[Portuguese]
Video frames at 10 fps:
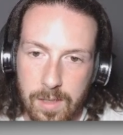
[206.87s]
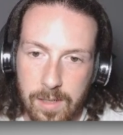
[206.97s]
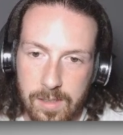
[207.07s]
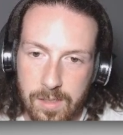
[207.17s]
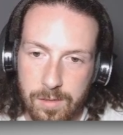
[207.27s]

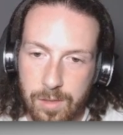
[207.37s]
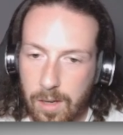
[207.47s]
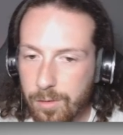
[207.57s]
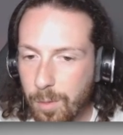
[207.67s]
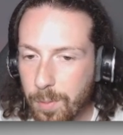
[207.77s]
3,
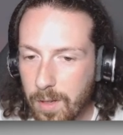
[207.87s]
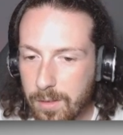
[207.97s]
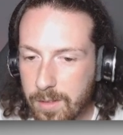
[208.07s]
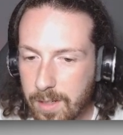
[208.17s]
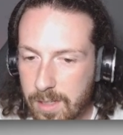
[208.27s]
já vou pular
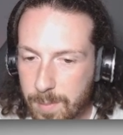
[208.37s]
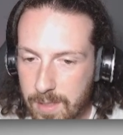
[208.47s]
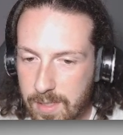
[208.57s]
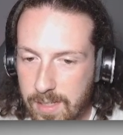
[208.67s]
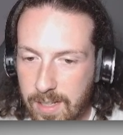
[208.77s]
no 3.
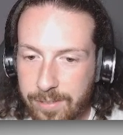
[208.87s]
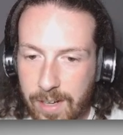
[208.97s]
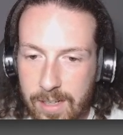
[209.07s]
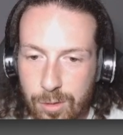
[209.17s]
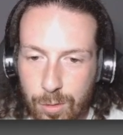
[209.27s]
Paciência, ele vai
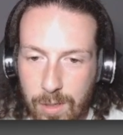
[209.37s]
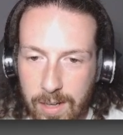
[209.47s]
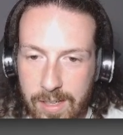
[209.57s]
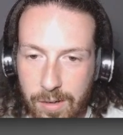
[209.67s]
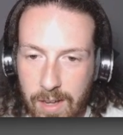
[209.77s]
cair junto com o
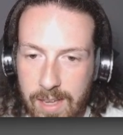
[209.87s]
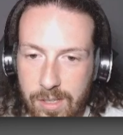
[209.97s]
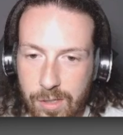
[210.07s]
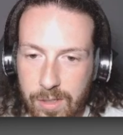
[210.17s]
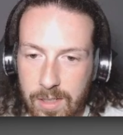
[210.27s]
carrinho. É
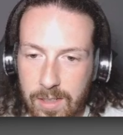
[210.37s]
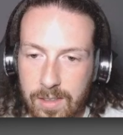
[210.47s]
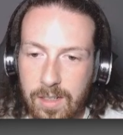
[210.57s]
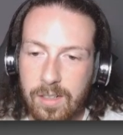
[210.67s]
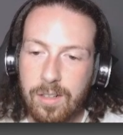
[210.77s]
isso que eu queria.
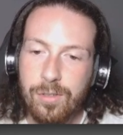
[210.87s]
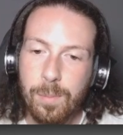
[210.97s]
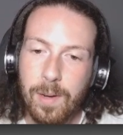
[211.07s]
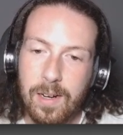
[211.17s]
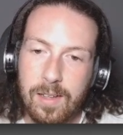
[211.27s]
Não, ele ficou
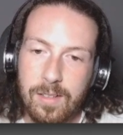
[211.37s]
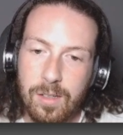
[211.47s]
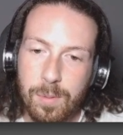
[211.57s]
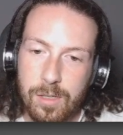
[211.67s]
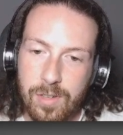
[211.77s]
parado, ele
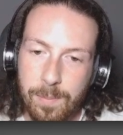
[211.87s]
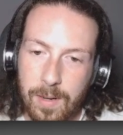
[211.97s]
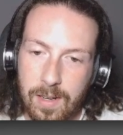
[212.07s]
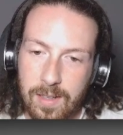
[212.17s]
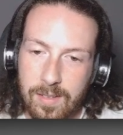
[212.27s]
não pode ficar
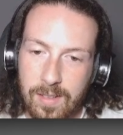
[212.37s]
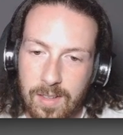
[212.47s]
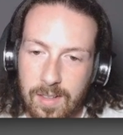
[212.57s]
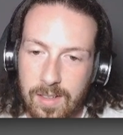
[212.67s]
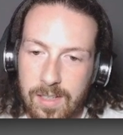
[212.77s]
parado.
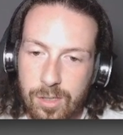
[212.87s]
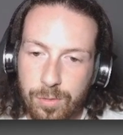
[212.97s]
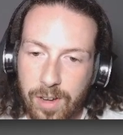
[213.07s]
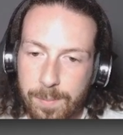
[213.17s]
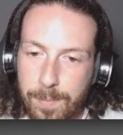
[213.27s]
Isso,
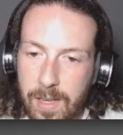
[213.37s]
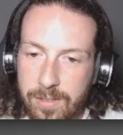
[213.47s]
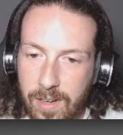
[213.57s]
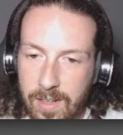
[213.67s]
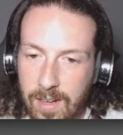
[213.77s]
vai bem
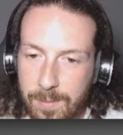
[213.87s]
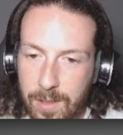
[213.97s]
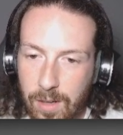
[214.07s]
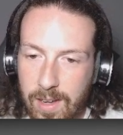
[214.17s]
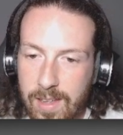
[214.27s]
devagar,
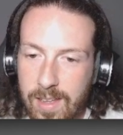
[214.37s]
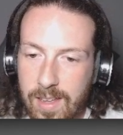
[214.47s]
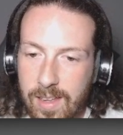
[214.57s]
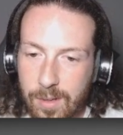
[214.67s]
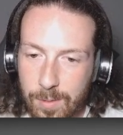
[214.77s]
mano.
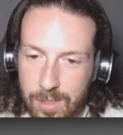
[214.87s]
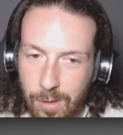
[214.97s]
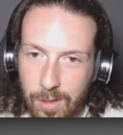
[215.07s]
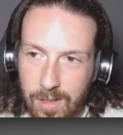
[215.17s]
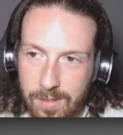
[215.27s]
Aí, começou a
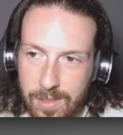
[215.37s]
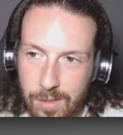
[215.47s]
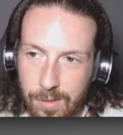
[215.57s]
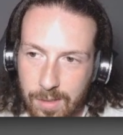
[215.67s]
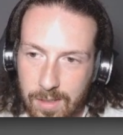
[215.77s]
rolar, começou
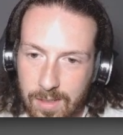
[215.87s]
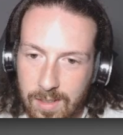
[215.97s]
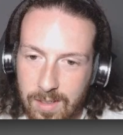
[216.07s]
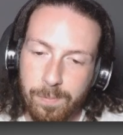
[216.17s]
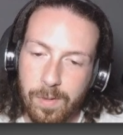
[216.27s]
a
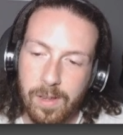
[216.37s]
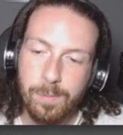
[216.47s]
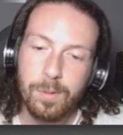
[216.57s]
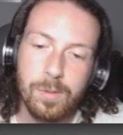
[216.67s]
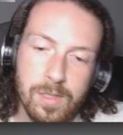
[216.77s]
rolar. É, a
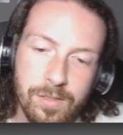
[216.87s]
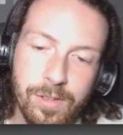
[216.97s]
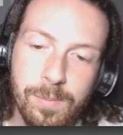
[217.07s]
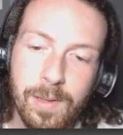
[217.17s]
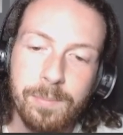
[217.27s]
pontuação
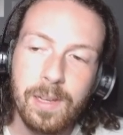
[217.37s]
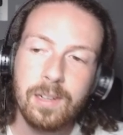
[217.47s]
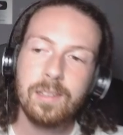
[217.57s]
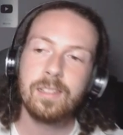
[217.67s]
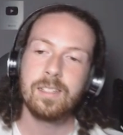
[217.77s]
foi bem
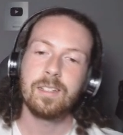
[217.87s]
merda nesse